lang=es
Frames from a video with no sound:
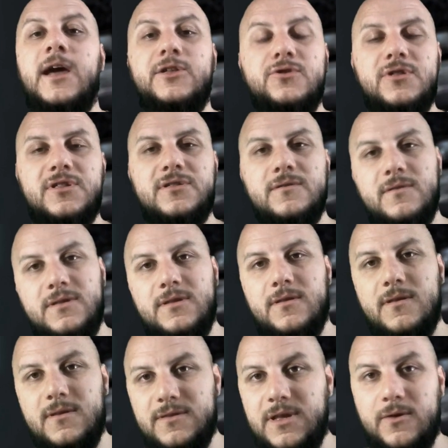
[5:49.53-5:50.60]
Entonces
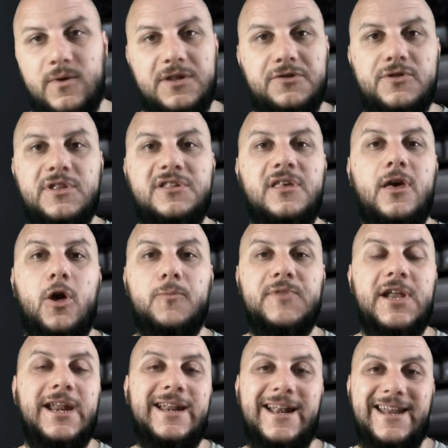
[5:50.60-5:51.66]
Dick Grayson decide
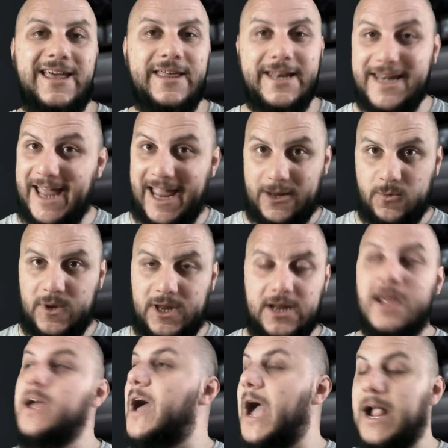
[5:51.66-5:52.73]
adoptar el alias de Nightwing.
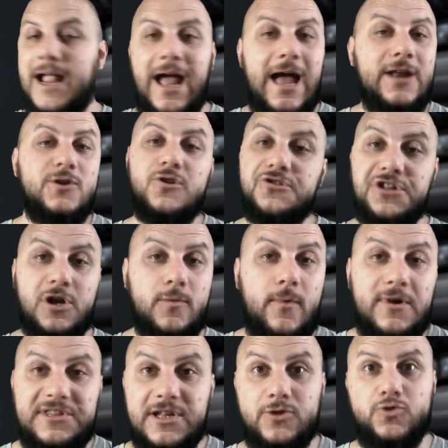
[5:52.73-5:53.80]
Acá no sé cómo va a ser,